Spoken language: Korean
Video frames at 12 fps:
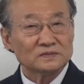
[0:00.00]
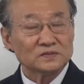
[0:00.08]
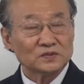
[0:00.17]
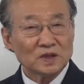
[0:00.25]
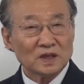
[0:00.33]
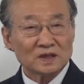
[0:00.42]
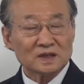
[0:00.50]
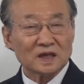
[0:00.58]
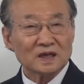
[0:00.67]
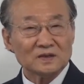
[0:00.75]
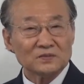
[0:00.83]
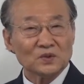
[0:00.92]
우리가
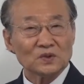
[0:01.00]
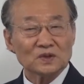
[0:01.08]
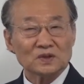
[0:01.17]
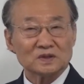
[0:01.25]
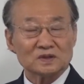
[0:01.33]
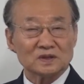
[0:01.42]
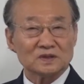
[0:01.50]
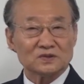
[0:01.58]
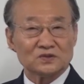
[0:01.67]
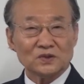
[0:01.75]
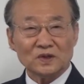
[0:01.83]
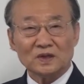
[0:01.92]
당한 모든 것은
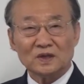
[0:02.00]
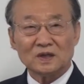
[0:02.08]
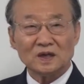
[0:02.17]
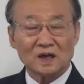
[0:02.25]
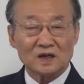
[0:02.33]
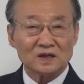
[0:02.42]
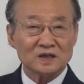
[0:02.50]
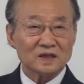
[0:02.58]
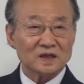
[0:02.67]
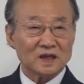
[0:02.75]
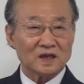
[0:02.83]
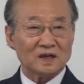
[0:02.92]
주의 일을 하는
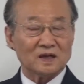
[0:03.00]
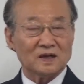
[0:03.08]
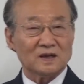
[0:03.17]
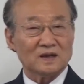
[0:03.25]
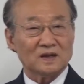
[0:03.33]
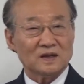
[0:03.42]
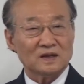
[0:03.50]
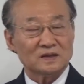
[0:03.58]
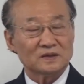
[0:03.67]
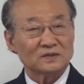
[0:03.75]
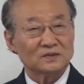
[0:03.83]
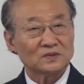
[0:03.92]
일에
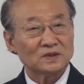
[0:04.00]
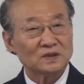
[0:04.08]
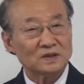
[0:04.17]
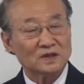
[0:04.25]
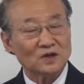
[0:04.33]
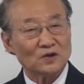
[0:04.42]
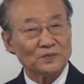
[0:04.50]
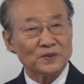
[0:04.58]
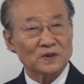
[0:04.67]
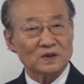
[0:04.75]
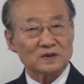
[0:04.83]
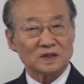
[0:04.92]
우리를
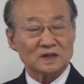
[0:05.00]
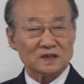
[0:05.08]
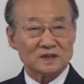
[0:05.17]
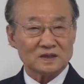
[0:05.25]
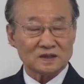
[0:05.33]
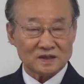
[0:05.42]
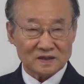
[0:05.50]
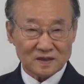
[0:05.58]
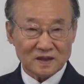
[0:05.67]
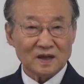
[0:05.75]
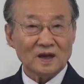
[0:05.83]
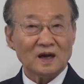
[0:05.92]
괴롭히는 자들은
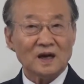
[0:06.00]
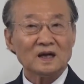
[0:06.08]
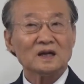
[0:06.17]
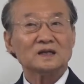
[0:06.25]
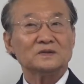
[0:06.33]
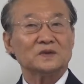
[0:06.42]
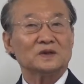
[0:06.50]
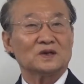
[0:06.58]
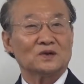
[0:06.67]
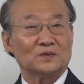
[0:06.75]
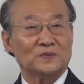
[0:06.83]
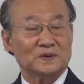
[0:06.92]
하나님을
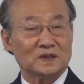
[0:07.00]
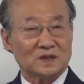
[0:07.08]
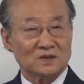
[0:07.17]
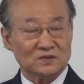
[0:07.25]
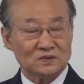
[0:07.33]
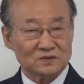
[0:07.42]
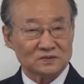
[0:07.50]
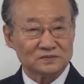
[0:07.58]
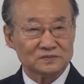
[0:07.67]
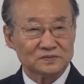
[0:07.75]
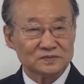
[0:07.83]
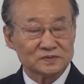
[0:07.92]
괴롭힌다고
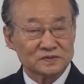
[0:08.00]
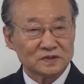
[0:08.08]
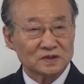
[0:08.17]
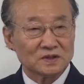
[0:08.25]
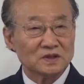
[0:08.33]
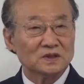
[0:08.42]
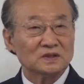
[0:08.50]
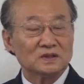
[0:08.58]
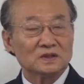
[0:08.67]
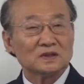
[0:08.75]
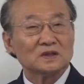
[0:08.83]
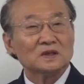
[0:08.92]
그는
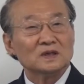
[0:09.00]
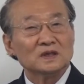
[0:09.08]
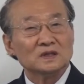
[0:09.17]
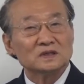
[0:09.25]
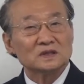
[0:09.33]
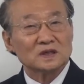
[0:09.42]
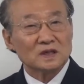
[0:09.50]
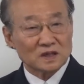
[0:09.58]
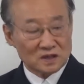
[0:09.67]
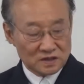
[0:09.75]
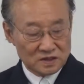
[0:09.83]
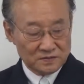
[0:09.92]

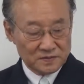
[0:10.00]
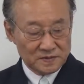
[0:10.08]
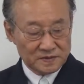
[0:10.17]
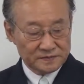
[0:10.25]
인정한 것입니다.